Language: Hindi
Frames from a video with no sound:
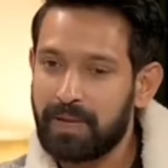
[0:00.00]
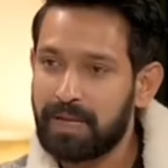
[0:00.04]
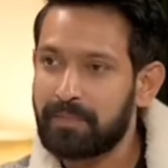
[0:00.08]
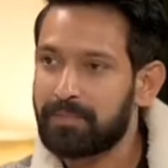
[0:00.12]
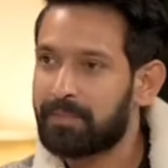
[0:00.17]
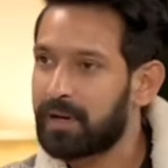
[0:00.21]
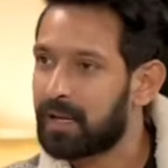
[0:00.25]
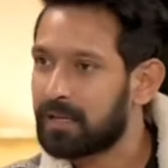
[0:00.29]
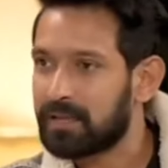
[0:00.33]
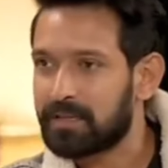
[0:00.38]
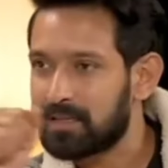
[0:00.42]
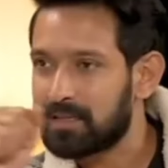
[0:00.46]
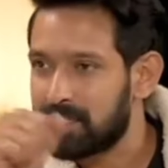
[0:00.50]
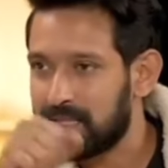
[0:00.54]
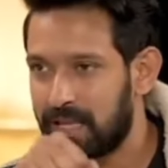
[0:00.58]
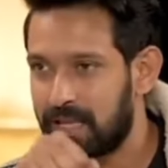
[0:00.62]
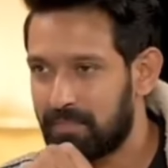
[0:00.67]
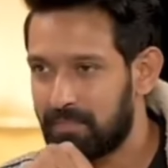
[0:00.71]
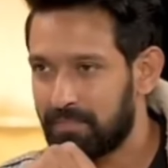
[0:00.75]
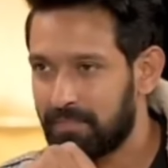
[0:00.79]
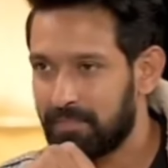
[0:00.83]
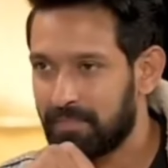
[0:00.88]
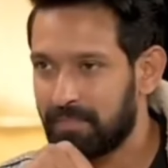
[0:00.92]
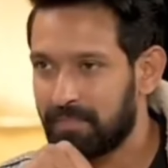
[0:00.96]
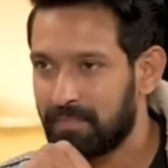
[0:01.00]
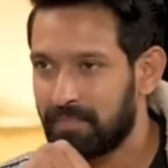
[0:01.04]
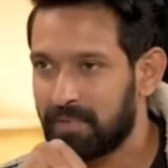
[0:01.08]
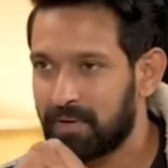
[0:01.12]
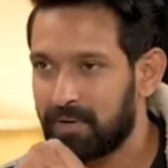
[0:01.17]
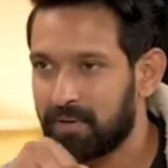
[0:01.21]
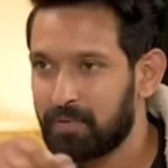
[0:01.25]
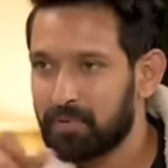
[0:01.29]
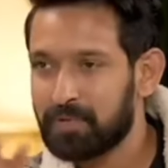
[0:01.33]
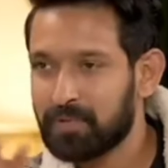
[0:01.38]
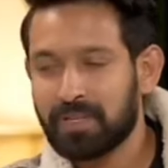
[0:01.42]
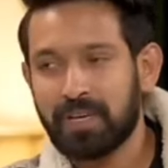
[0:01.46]
माई ब्रदर्स
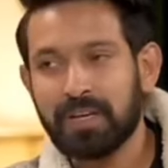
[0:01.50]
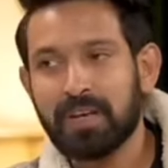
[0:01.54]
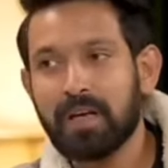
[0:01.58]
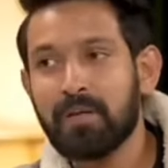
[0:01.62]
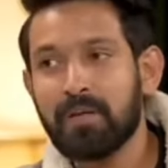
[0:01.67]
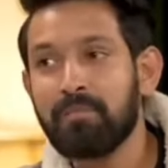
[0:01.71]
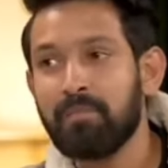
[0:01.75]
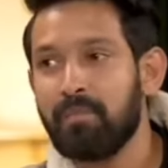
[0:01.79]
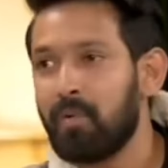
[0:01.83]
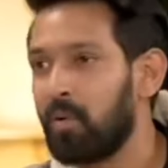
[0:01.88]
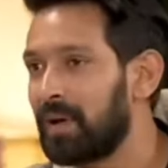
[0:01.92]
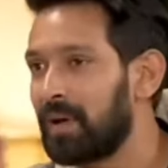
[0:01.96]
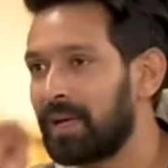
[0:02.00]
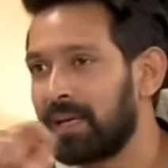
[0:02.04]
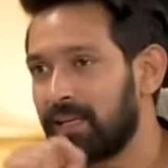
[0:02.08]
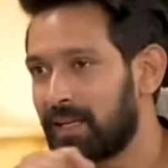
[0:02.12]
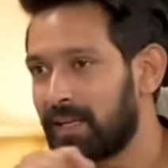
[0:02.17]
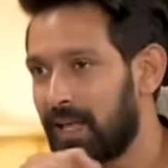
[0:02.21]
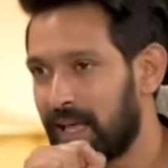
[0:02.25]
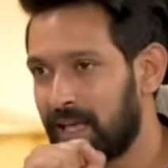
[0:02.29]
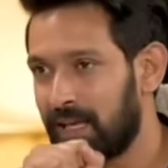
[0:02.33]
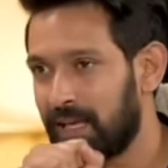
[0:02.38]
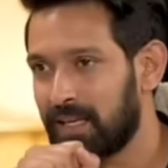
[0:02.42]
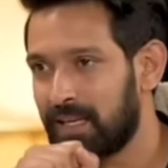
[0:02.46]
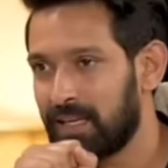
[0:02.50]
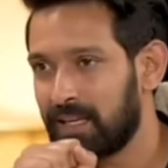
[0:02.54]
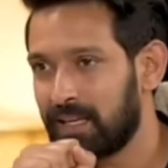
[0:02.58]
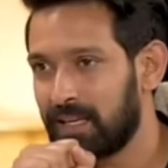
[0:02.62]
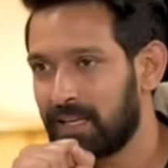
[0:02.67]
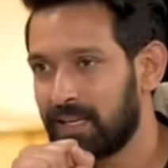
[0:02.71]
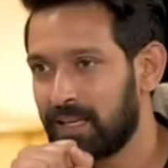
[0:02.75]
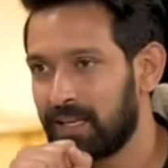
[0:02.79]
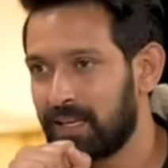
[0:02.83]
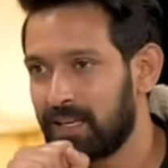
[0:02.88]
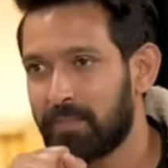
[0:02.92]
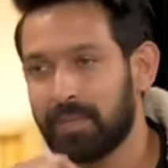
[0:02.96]
नेम उसका नाम मोइन है
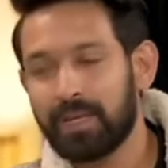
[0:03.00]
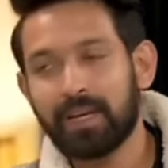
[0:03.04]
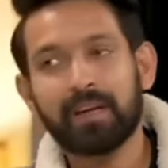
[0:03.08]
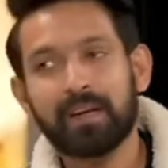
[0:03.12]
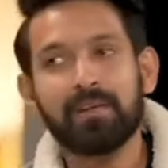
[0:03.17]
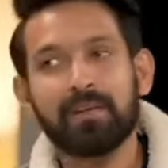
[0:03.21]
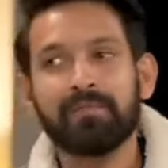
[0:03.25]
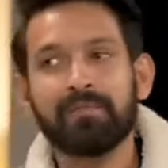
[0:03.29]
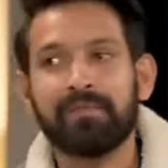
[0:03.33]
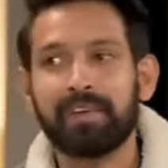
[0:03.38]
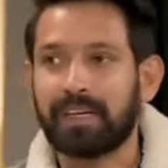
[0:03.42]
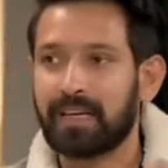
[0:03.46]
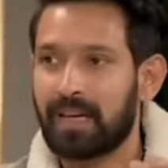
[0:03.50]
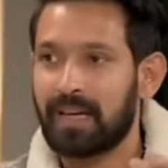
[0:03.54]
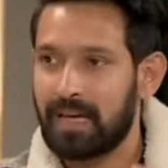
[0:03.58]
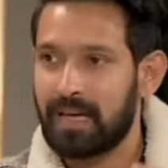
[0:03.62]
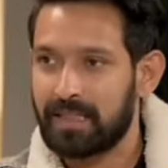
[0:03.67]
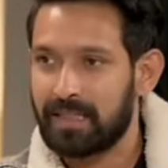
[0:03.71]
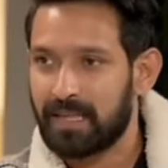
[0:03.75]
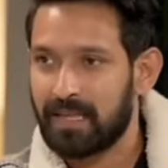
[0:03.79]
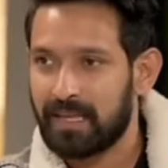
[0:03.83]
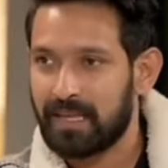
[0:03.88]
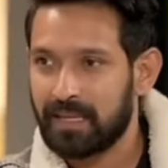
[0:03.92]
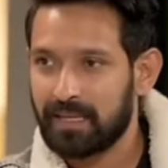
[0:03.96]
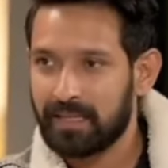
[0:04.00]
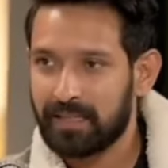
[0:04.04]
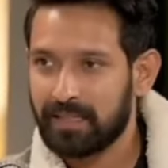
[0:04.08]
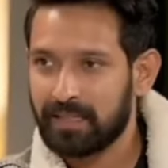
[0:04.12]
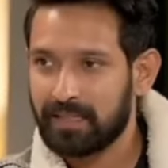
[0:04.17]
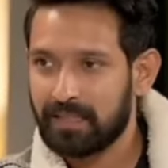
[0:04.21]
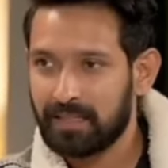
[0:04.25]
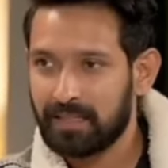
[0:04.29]
मेरा नाम विक्रांत है